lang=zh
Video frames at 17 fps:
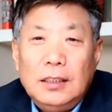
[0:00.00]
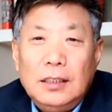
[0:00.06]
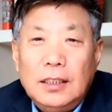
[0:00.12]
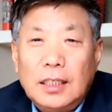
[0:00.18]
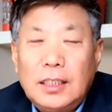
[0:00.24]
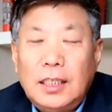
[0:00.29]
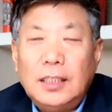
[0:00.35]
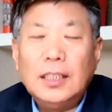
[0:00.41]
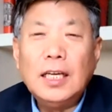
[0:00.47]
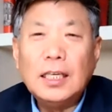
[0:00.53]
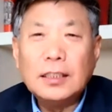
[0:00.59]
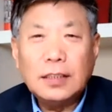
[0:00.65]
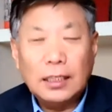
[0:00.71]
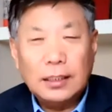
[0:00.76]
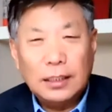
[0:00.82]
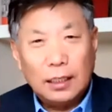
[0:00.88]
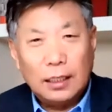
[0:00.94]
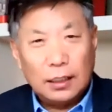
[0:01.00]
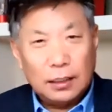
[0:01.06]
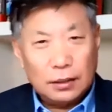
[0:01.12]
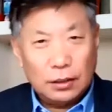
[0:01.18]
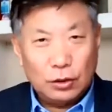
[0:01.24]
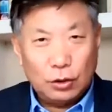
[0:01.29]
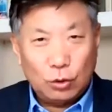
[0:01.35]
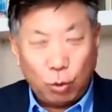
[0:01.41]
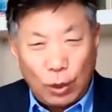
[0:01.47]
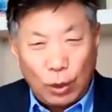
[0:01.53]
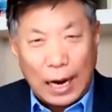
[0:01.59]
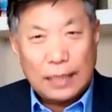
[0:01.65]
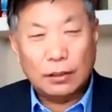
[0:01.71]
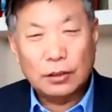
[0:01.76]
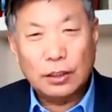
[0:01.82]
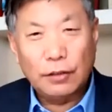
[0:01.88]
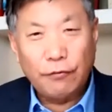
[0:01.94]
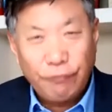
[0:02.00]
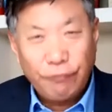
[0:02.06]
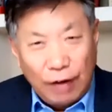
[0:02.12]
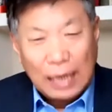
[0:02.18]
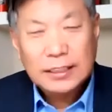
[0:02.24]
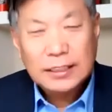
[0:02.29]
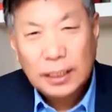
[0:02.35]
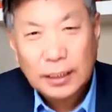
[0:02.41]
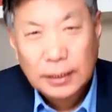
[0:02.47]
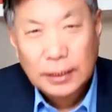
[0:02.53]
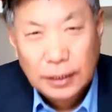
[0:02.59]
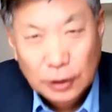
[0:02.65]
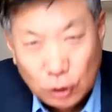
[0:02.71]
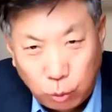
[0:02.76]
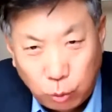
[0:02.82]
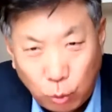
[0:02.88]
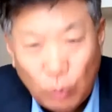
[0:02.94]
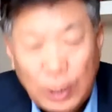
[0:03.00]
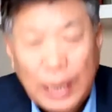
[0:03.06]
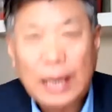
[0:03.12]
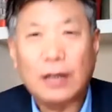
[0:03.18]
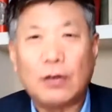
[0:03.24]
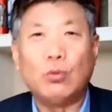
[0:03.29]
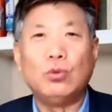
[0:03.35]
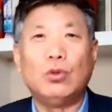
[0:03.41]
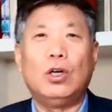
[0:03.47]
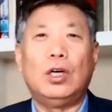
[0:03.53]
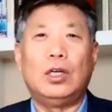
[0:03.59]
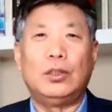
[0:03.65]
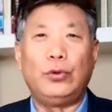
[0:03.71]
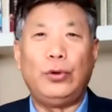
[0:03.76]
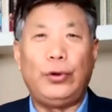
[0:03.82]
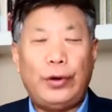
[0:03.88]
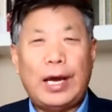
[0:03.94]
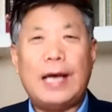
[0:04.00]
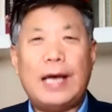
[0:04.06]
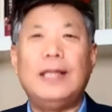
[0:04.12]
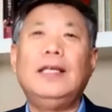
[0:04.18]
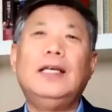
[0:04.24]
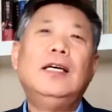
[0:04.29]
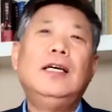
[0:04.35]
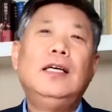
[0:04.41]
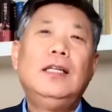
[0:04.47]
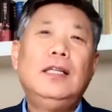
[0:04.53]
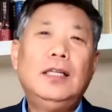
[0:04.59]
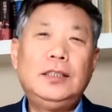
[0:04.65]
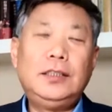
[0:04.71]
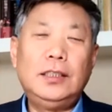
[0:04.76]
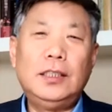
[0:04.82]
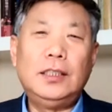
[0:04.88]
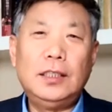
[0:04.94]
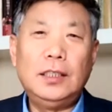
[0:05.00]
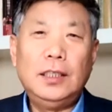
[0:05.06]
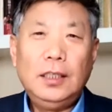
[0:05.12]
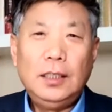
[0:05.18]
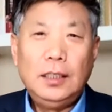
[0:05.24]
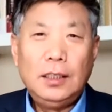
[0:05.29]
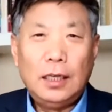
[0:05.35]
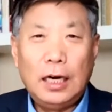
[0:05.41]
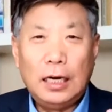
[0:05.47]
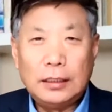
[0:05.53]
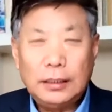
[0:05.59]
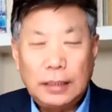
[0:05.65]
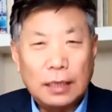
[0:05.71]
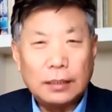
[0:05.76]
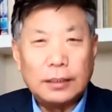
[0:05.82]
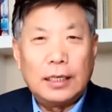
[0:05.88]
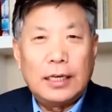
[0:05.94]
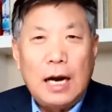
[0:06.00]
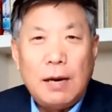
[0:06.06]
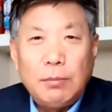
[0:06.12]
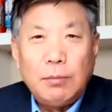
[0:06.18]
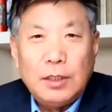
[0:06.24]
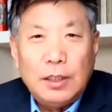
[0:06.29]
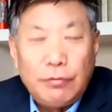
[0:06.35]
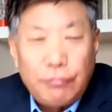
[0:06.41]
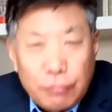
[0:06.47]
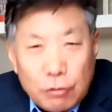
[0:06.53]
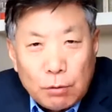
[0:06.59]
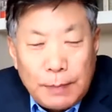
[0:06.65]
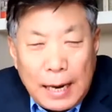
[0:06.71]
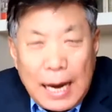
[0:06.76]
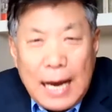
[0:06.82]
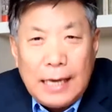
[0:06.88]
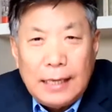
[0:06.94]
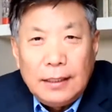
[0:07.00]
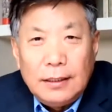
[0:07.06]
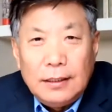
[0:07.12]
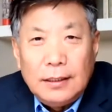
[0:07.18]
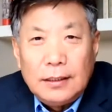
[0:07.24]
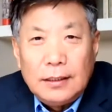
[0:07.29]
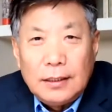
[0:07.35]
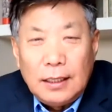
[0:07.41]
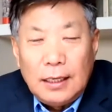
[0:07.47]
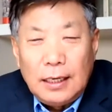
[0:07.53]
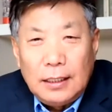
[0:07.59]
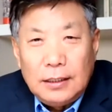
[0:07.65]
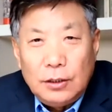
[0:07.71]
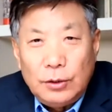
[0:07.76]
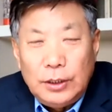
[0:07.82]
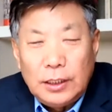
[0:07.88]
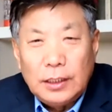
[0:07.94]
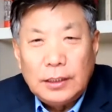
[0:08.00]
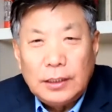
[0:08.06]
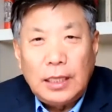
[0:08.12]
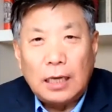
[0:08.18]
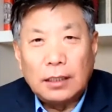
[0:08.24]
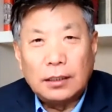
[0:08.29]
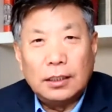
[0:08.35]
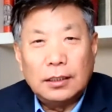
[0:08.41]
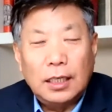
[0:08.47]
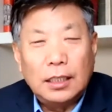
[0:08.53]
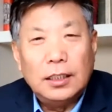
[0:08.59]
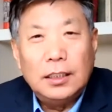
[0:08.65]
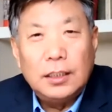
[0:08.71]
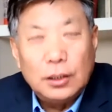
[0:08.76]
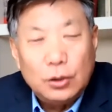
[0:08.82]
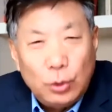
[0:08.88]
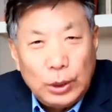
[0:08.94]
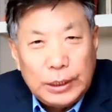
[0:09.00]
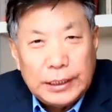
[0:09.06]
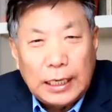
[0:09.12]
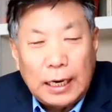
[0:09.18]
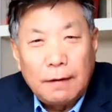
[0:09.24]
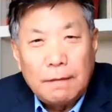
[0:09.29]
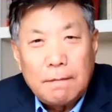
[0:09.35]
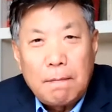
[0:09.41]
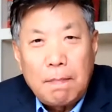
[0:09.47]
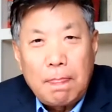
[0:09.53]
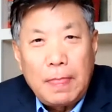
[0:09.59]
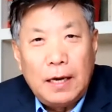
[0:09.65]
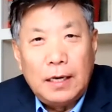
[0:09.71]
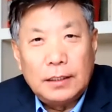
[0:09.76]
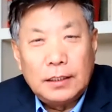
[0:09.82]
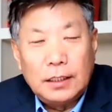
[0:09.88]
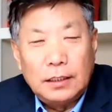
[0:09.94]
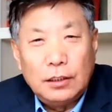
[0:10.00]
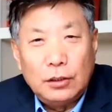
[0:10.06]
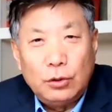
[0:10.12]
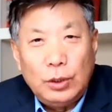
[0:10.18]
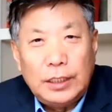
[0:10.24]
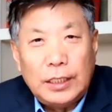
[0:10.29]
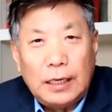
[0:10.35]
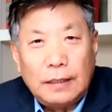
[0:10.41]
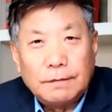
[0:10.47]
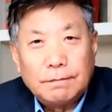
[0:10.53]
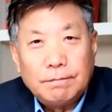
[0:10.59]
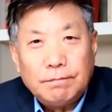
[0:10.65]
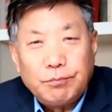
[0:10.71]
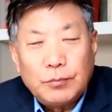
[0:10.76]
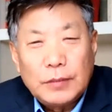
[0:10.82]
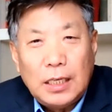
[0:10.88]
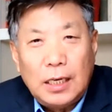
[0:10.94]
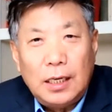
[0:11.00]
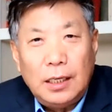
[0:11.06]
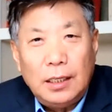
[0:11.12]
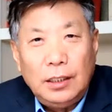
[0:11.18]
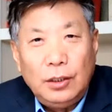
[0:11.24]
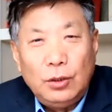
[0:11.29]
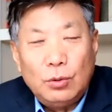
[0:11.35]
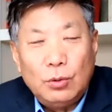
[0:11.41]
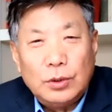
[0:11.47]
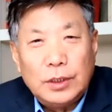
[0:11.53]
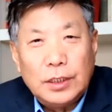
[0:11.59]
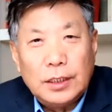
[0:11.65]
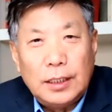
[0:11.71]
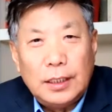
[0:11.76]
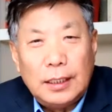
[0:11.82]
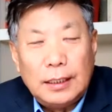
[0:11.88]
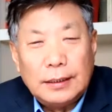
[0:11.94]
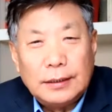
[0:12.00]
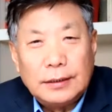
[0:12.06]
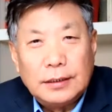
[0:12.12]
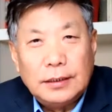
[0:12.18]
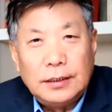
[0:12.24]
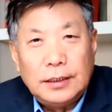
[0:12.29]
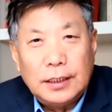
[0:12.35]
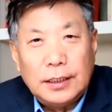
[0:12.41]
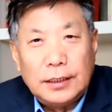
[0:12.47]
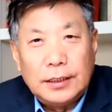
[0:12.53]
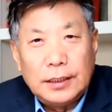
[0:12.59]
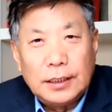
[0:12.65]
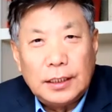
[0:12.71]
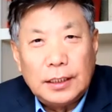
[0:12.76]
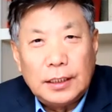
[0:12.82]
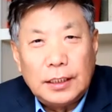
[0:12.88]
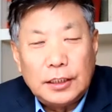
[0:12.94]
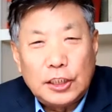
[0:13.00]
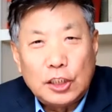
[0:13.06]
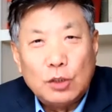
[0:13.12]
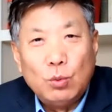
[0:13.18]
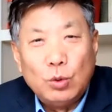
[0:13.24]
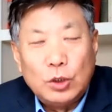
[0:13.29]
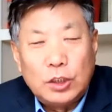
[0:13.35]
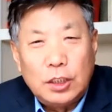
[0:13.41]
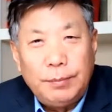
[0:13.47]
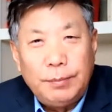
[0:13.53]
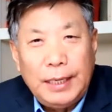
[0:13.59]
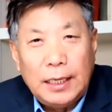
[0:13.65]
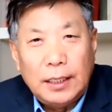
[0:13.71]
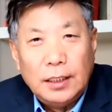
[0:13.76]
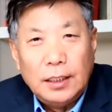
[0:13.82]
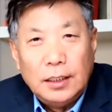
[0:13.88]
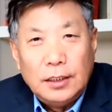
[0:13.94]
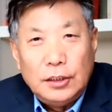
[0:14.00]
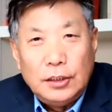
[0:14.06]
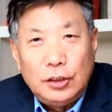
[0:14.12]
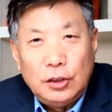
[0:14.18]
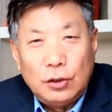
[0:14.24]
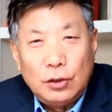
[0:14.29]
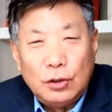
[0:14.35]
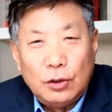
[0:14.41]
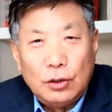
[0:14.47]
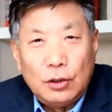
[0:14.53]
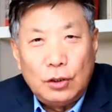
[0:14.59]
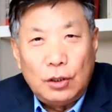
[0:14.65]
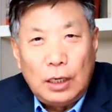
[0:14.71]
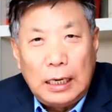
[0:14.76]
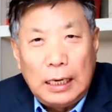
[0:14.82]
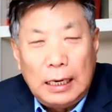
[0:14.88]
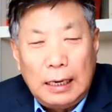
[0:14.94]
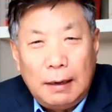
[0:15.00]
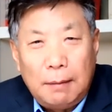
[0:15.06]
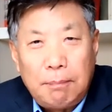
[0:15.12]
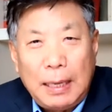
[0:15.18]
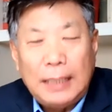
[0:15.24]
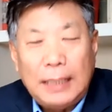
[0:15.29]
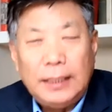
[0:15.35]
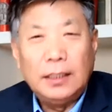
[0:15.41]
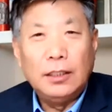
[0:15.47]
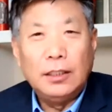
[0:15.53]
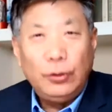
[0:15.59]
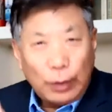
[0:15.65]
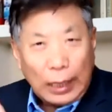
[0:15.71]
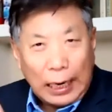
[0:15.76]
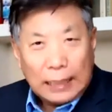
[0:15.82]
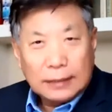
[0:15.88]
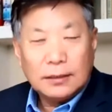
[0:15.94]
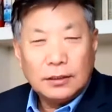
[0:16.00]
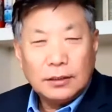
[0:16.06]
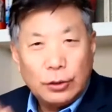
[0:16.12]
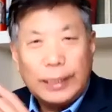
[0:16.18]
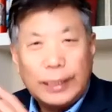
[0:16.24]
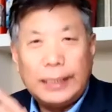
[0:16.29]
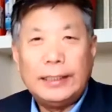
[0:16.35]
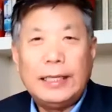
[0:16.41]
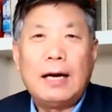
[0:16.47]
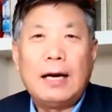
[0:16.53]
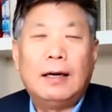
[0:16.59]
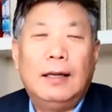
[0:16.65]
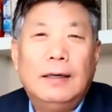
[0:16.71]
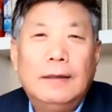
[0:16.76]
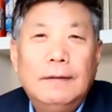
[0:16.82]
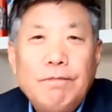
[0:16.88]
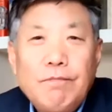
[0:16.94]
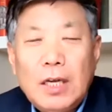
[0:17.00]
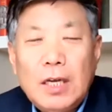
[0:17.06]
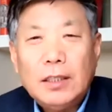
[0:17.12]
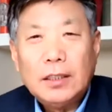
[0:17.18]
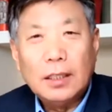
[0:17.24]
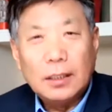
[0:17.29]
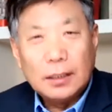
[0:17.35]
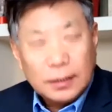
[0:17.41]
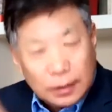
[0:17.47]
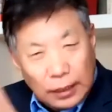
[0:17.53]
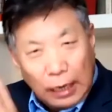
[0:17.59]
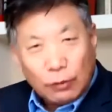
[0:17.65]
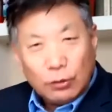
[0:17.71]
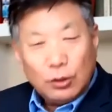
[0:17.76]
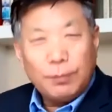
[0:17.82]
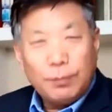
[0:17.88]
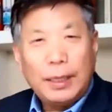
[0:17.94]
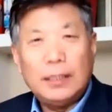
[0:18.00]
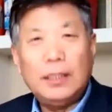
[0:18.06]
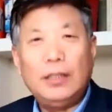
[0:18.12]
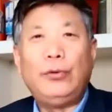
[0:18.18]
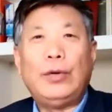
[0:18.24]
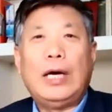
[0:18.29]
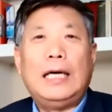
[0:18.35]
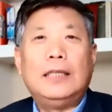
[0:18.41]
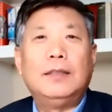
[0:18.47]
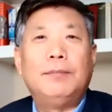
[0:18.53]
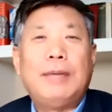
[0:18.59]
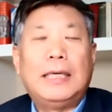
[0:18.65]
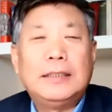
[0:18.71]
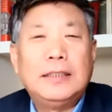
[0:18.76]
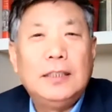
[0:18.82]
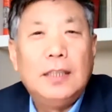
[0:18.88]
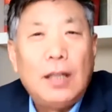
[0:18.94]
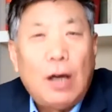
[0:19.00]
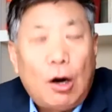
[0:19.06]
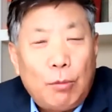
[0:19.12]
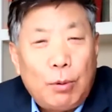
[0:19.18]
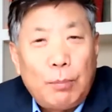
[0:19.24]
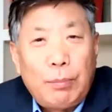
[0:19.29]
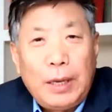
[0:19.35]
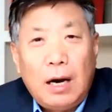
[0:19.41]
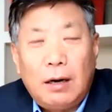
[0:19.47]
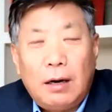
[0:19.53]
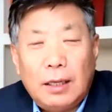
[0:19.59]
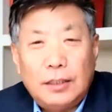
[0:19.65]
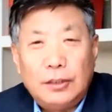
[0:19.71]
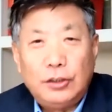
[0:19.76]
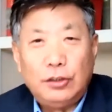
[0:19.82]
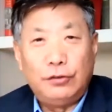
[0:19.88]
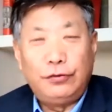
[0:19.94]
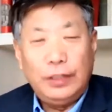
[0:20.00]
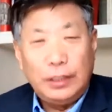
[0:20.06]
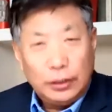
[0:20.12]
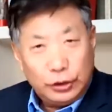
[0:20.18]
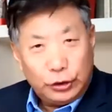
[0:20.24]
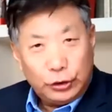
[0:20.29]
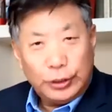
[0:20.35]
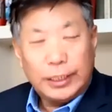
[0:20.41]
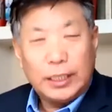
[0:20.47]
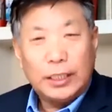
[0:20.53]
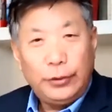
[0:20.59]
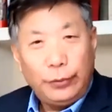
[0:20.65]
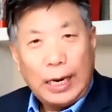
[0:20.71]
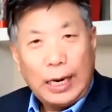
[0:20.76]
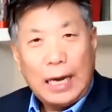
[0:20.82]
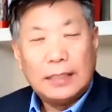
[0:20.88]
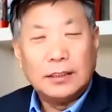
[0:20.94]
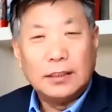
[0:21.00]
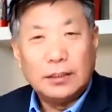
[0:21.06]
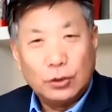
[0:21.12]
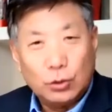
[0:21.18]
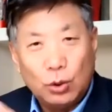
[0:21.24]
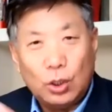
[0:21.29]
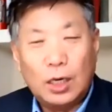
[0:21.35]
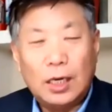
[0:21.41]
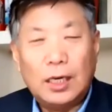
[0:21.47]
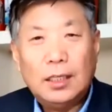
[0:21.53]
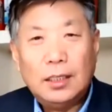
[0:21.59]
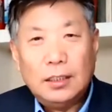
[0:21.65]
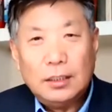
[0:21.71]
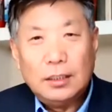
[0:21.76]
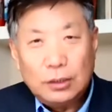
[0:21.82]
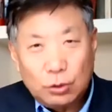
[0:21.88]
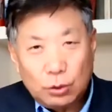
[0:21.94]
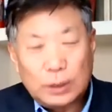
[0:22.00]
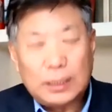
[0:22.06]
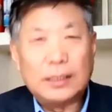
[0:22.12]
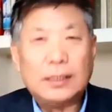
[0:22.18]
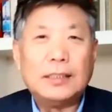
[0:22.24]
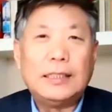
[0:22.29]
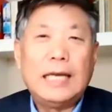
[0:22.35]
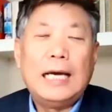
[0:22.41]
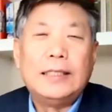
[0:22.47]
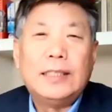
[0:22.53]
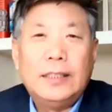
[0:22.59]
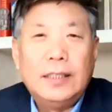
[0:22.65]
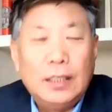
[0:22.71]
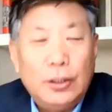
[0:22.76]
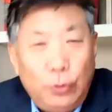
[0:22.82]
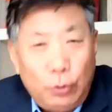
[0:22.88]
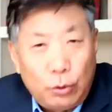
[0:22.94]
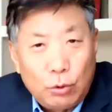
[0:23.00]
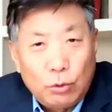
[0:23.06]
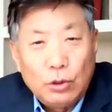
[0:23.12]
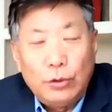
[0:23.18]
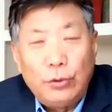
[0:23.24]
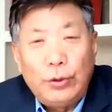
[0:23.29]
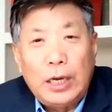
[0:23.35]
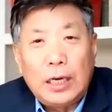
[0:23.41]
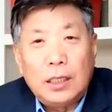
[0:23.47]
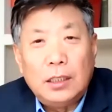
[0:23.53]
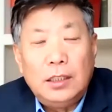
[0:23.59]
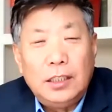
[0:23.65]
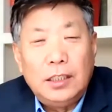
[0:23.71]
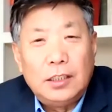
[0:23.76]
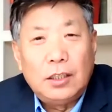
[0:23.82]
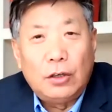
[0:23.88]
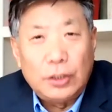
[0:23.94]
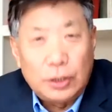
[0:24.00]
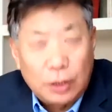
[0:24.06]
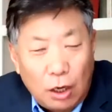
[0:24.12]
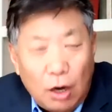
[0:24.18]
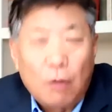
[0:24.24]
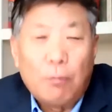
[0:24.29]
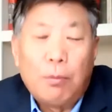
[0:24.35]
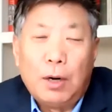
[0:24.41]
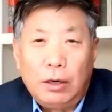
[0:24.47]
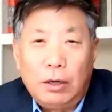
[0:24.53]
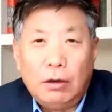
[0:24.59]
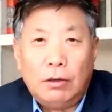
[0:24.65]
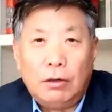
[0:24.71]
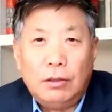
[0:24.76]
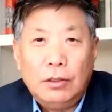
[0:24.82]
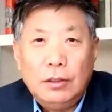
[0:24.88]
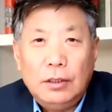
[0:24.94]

那可是呢，他在土改的时候，他发现了这些土改工作队员那些啊党的干部的腐败啊，有一个党的他的一个队长啊，他的队长啊，利用这个自己的这个职务之便，就啊把一个女孩子就给那个了，那然后就把那女孩子把自己的老婆不要了，就非得娶这个女孩子做做他的太太。那个女工作队员跟林昭宇是好朋友。